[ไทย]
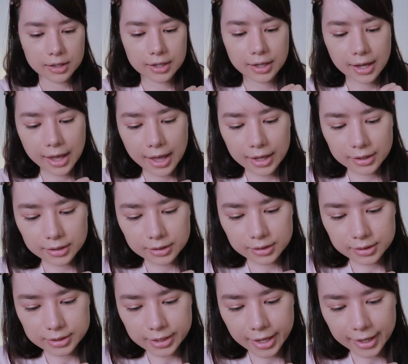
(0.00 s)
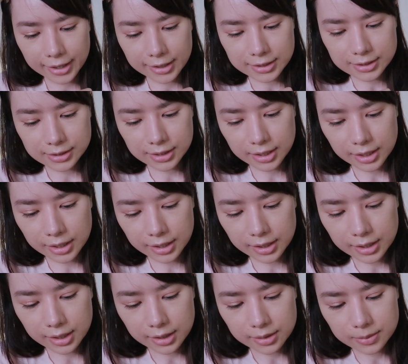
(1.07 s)
อีกข้างหนึ่งใช้สี
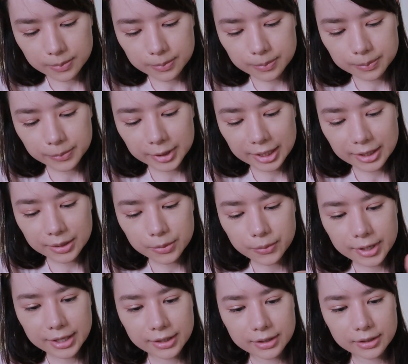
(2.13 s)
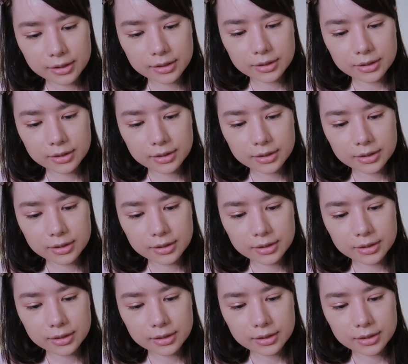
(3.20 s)
Bling Ring